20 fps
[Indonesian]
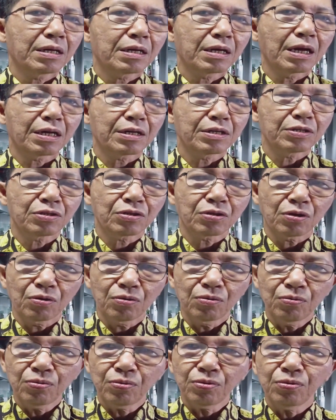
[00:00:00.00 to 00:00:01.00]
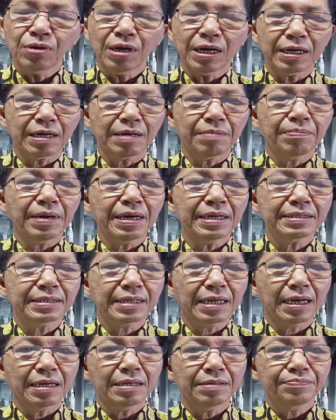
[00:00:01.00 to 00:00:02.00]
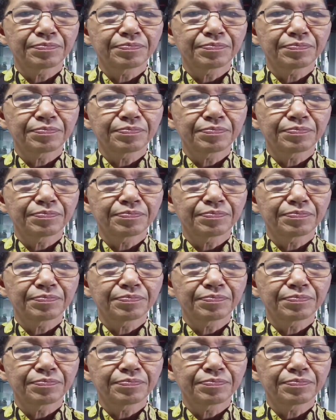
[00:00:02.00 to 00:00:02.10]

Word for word: dari seluruh anak bangsa